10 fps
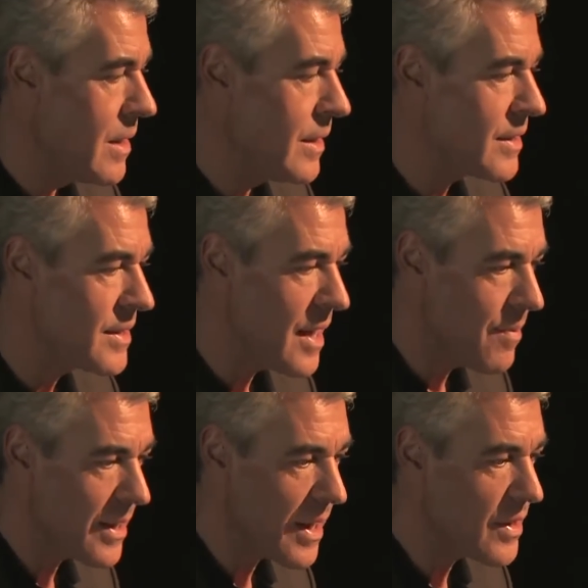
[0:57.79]
Das
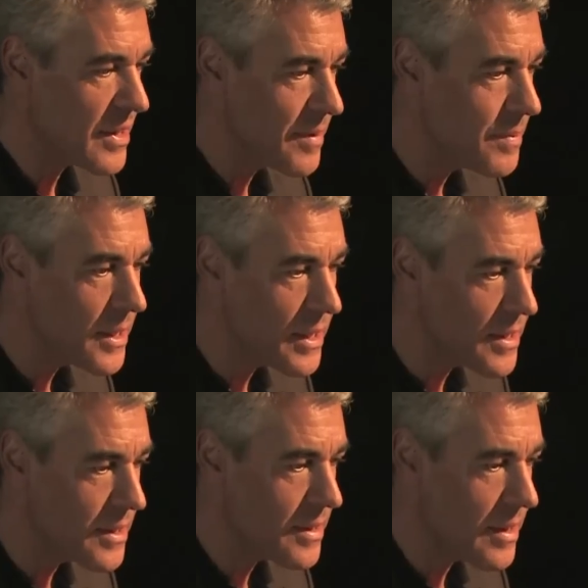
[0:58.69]
CLP 370
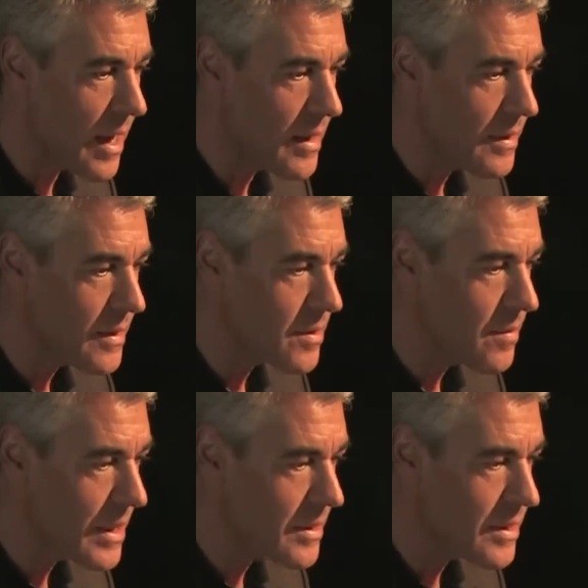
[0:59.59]
ist ein
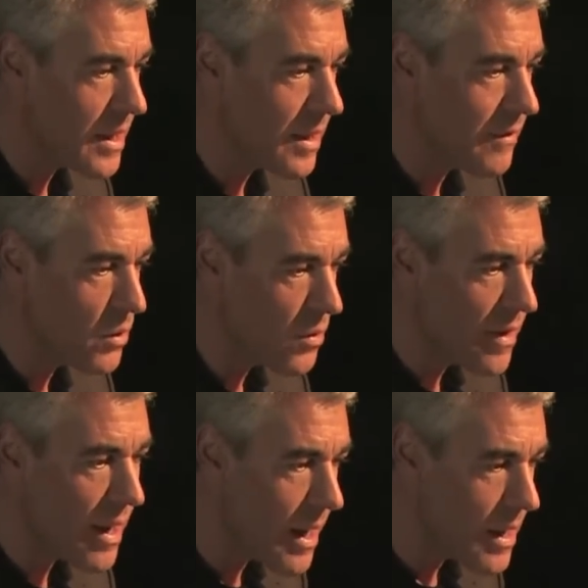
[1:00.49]
Instrument der
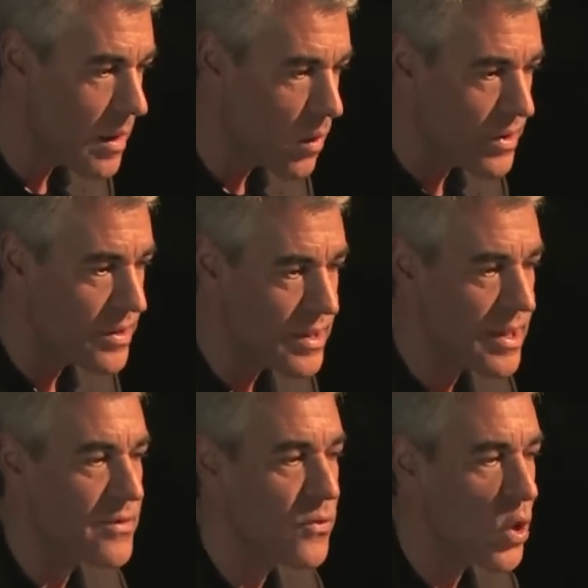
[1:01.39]
Clavinova-Reihe und es ist
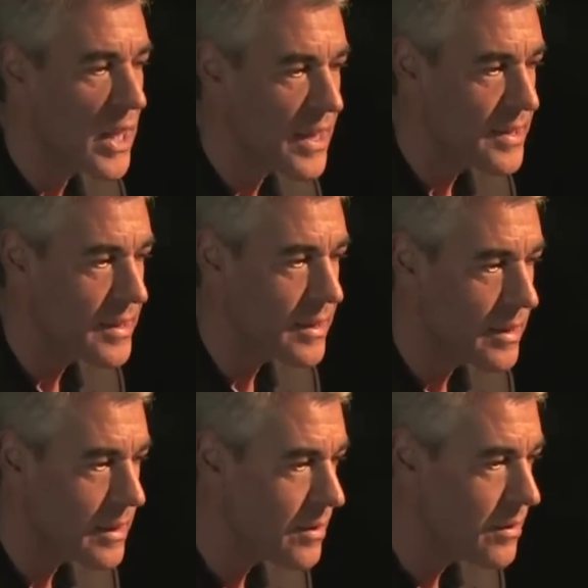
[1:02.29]
das
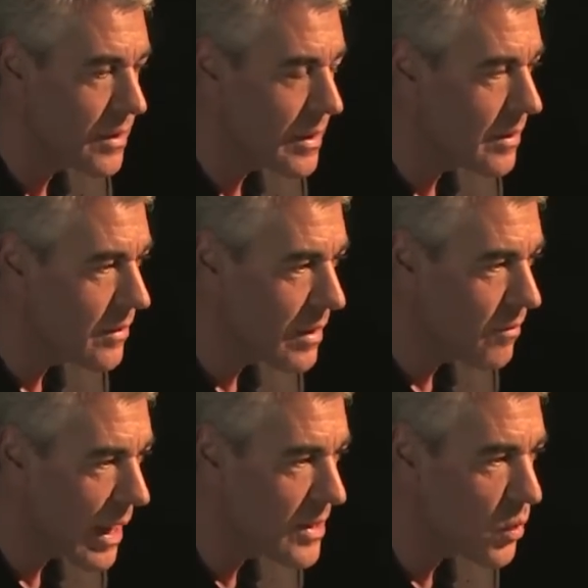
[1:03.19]
vorletzte, äh,
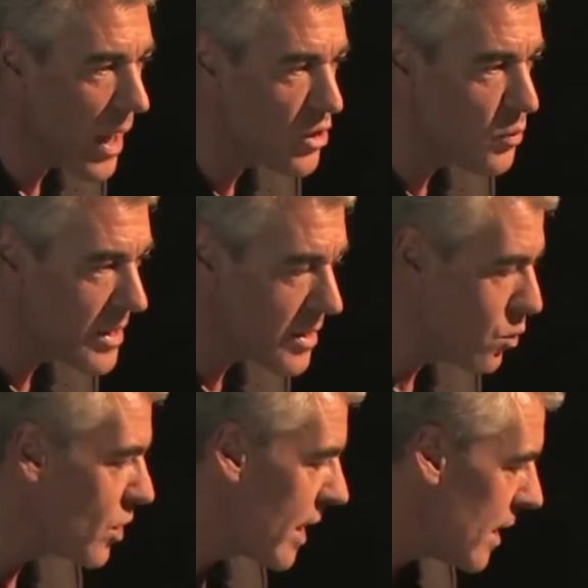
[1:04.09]
also ein
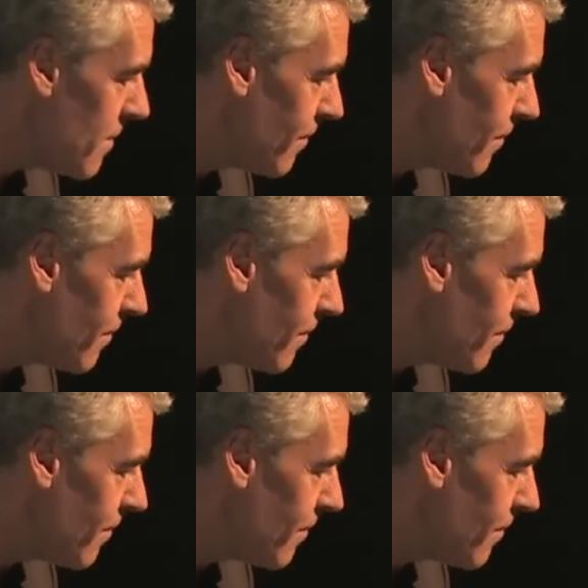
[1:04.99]
Spitzenmodell.